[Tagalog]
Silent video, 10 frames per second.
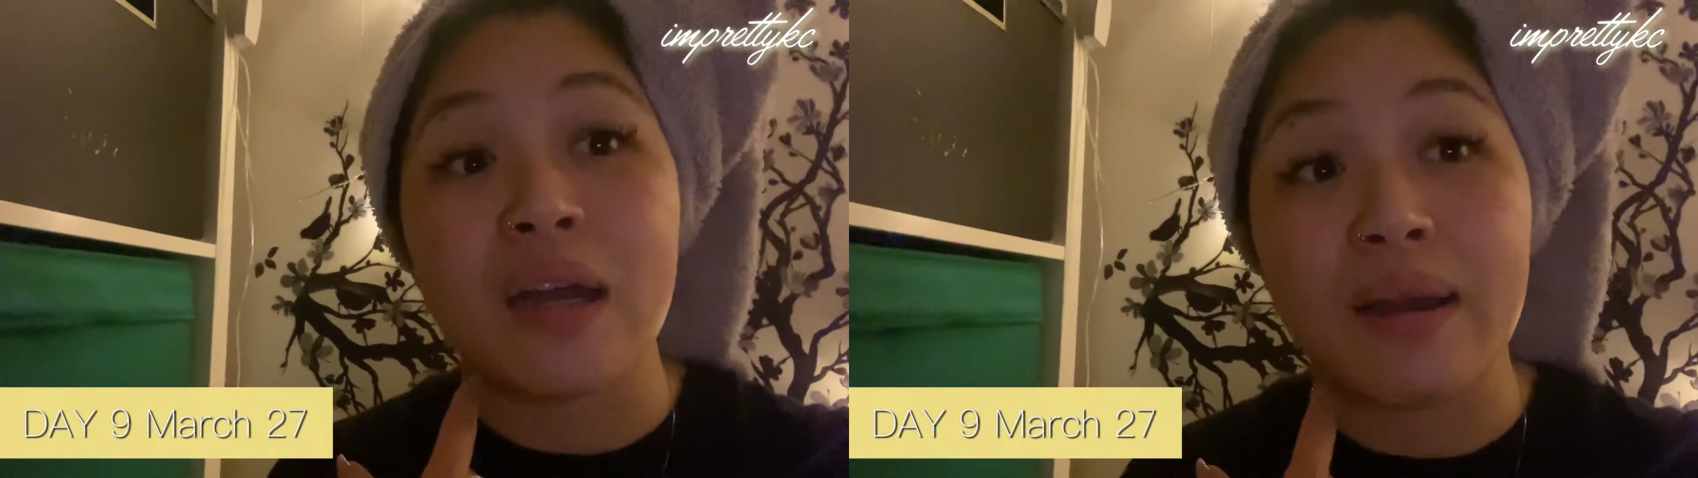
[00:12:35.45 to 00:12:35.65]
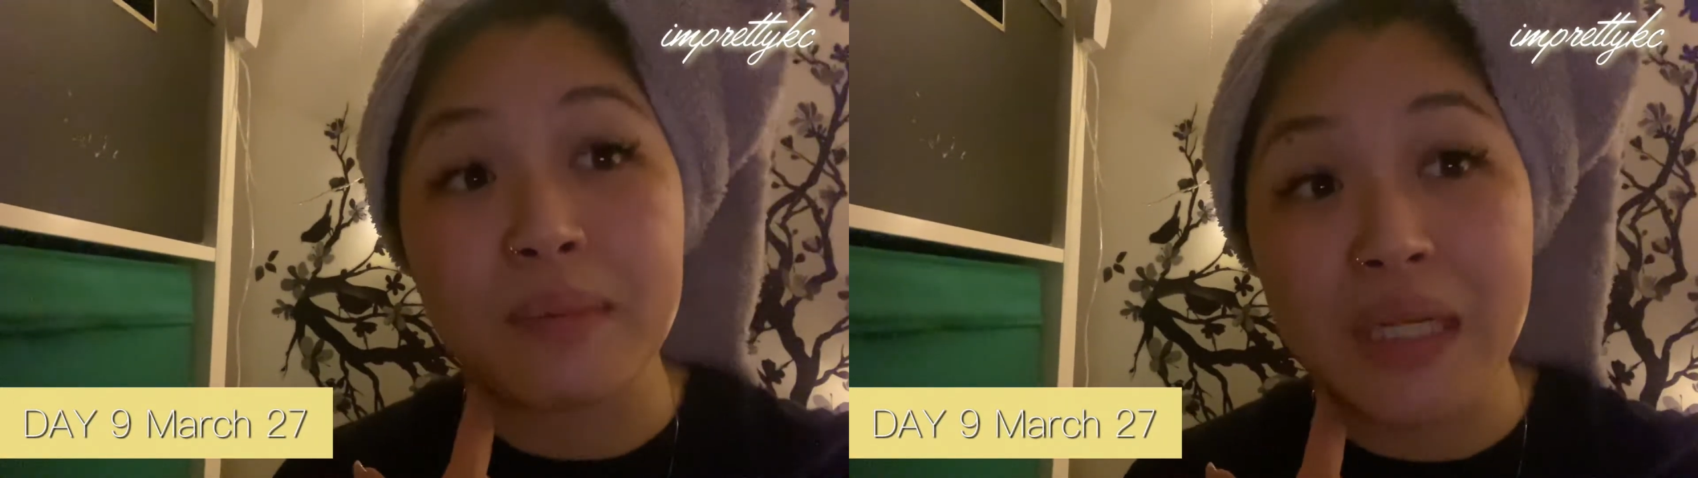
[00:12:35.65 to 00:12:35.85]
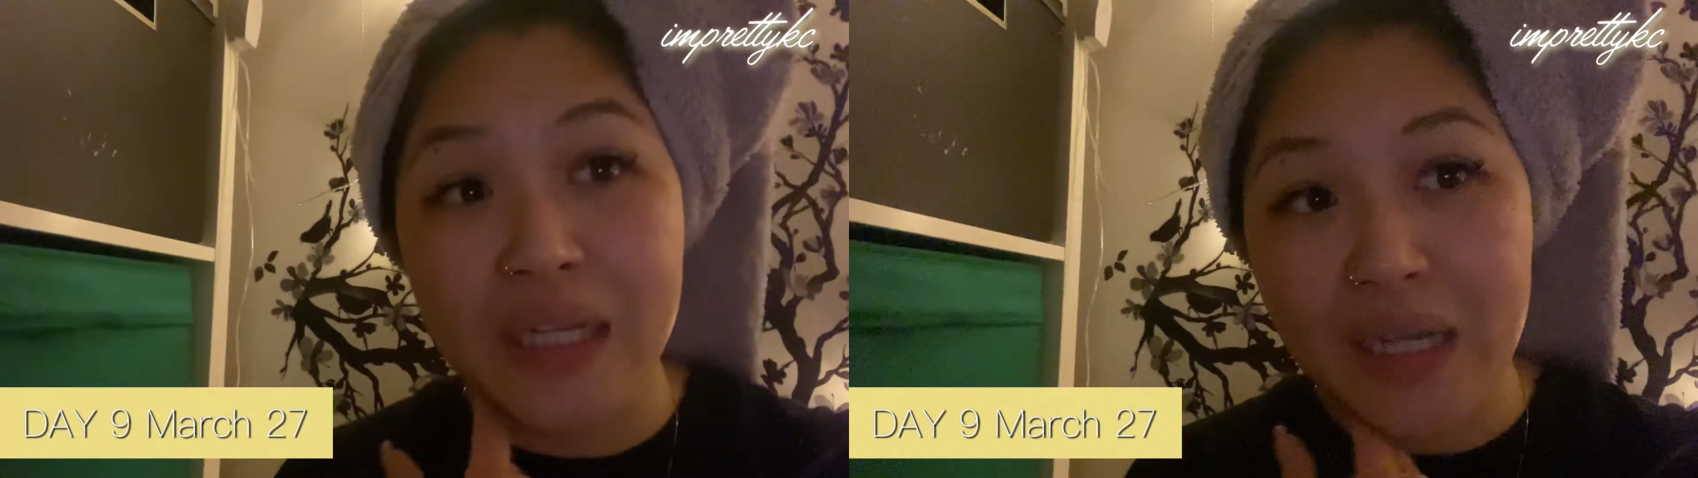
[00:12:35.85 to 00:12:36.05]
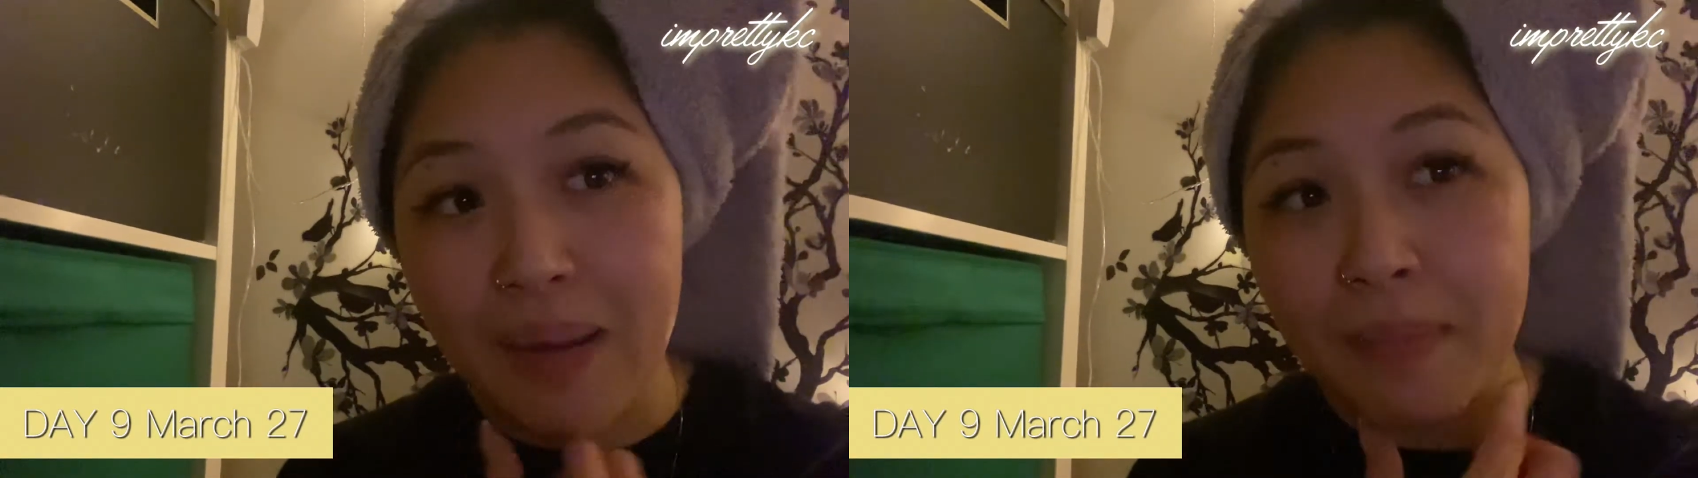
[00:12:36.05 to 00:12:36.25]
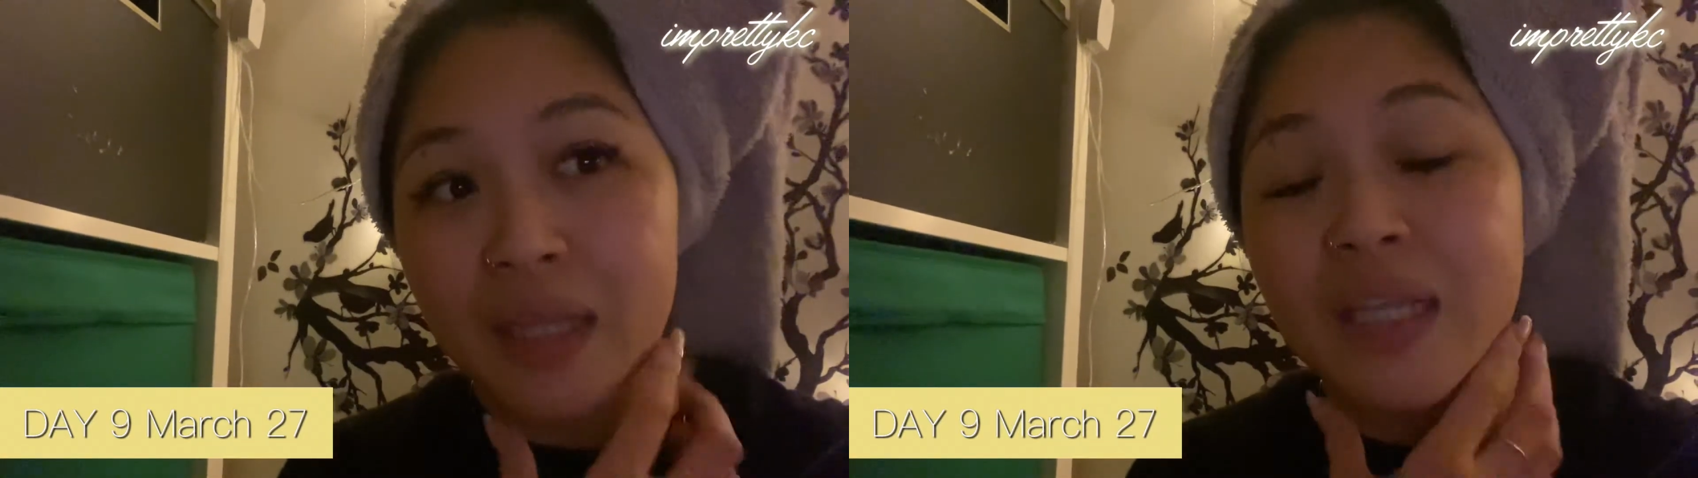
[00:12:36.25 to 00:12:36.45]
um,
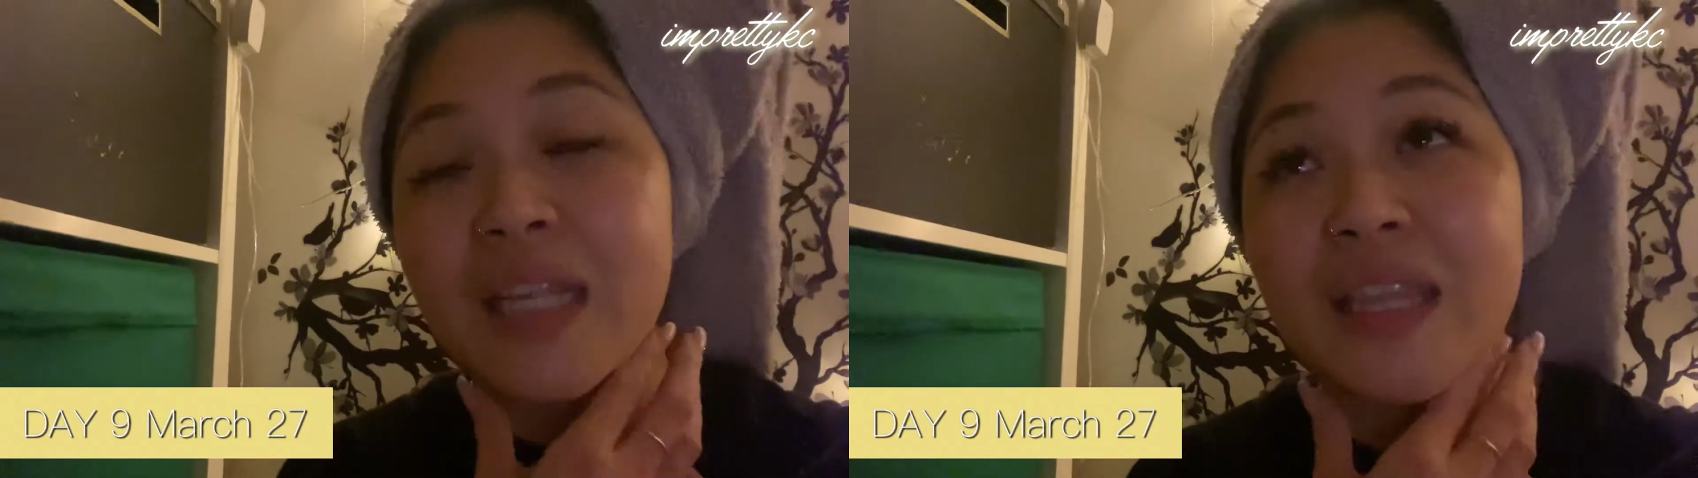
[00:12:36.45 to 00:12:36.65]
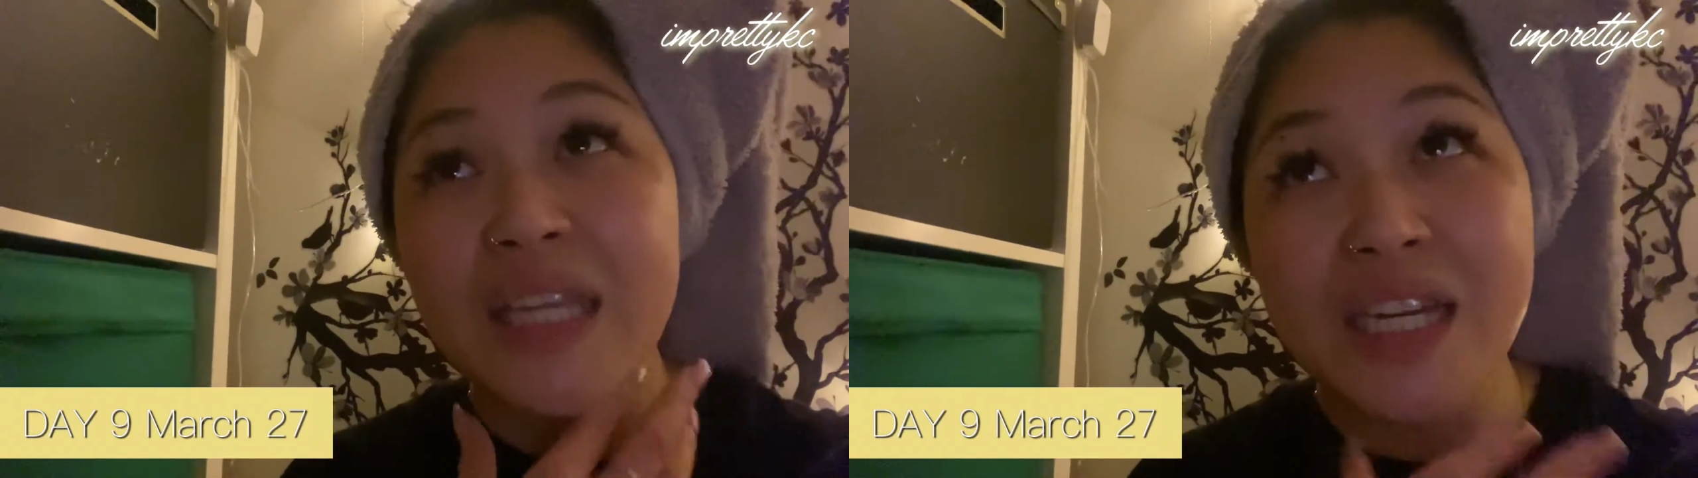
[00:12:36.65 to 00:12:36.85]
ginagamit, hindi